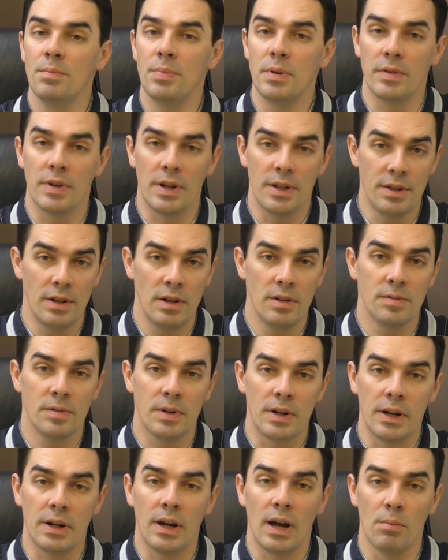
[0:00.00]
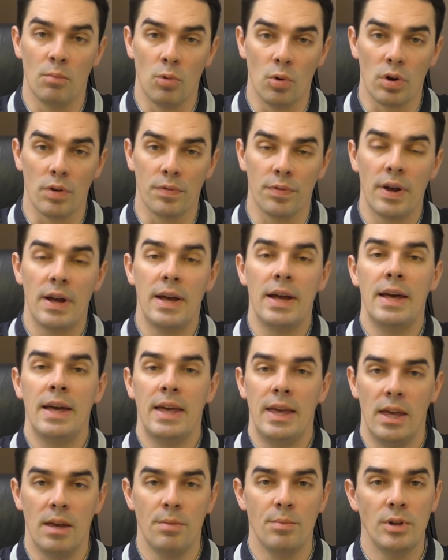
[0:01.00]
превратились в крохоборов
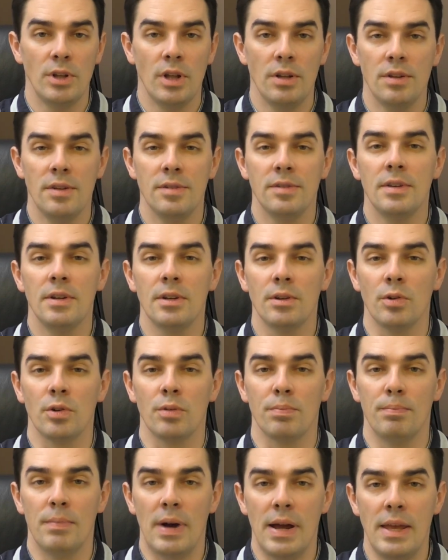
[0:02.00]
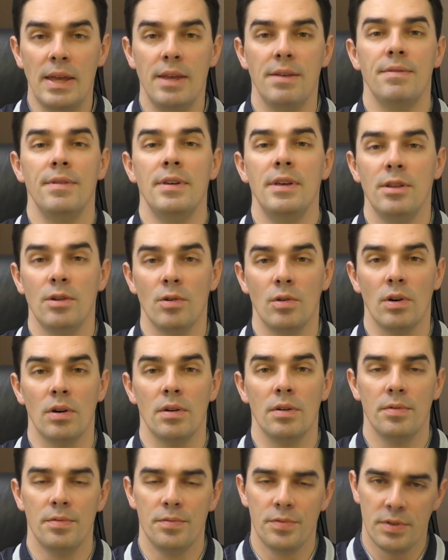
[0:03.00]
и монетизируют мои видео
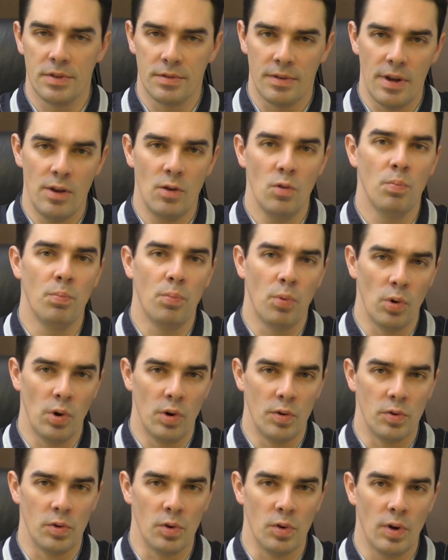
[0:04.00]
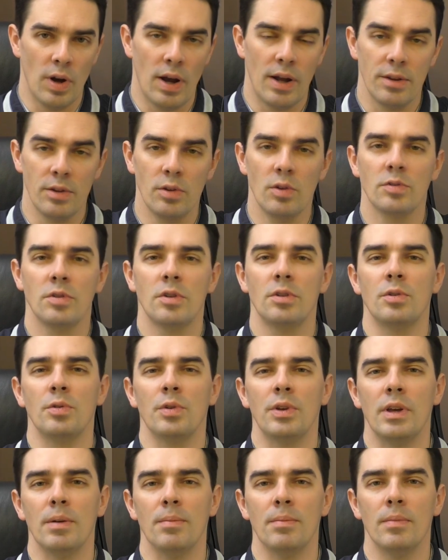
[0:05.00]
в свою пользу, одно за
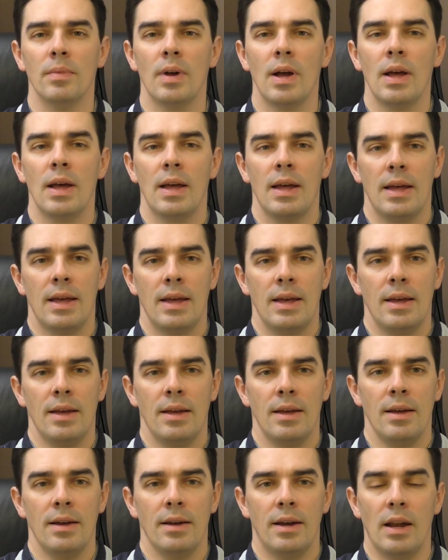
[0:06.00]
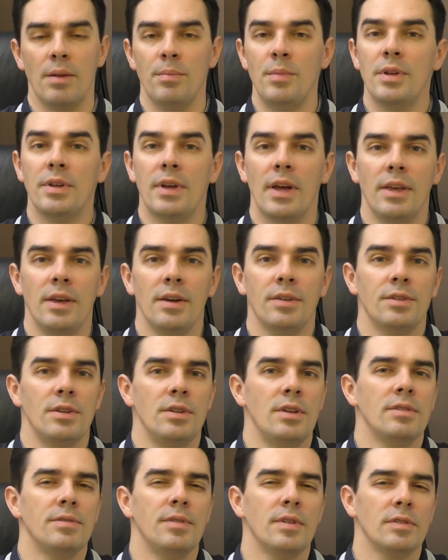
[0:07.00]
другим. Кормить каких-то
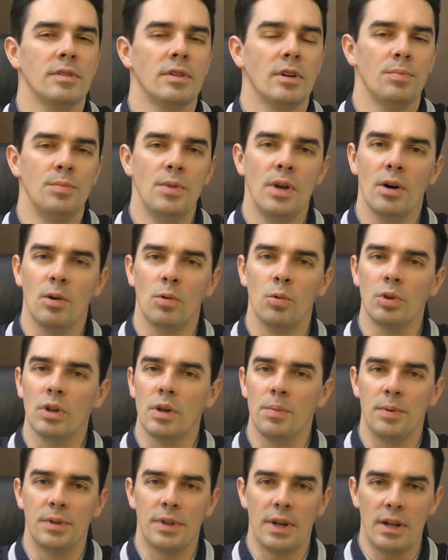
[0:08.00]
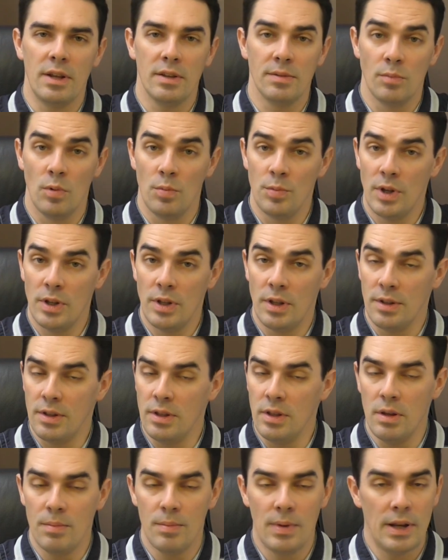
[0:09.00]
неизвестных мне акул капитализма у меня нет
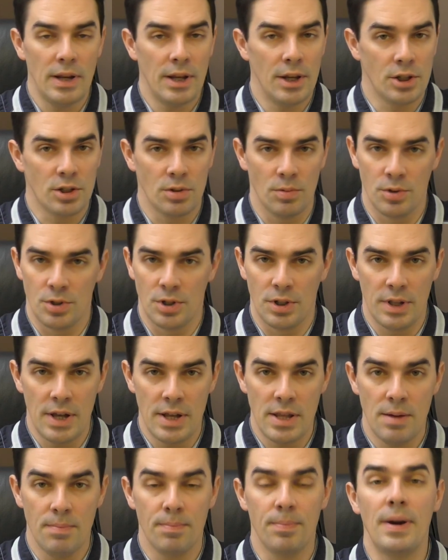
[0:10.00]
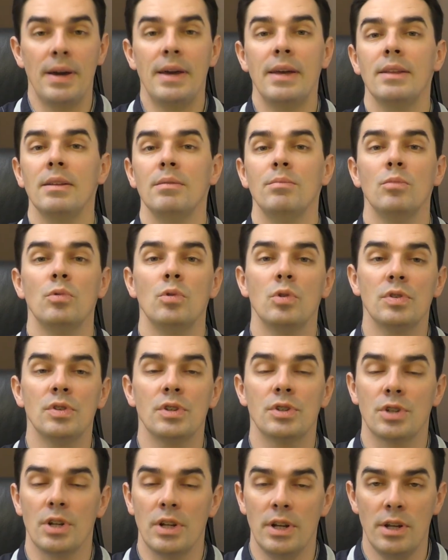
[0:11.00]
ни малейшего желания, поэтому, к
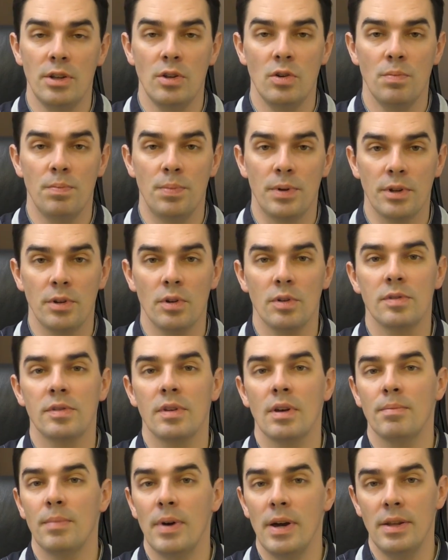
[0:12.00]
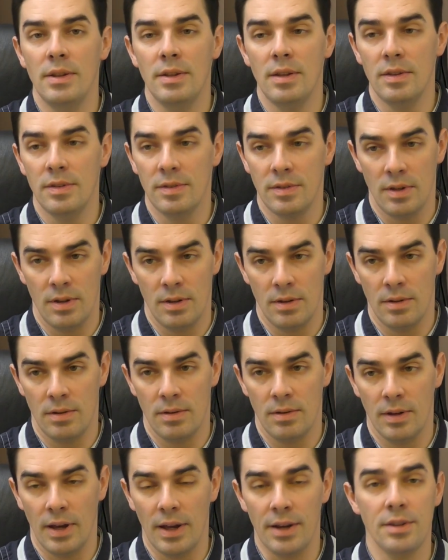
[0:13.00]
сожалению, придется обойтись
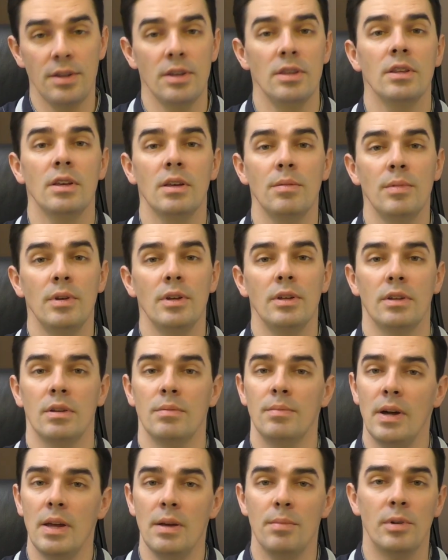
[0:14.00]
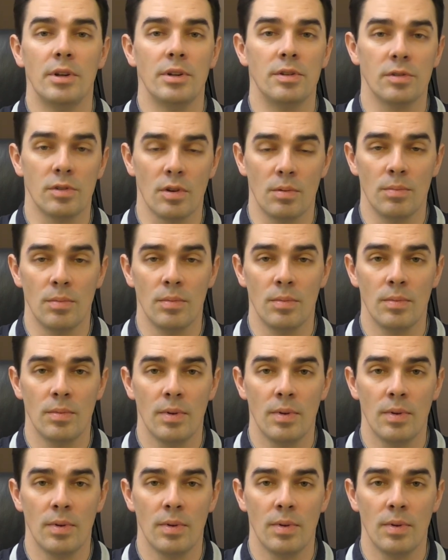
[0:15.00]
картинками да моим лицом.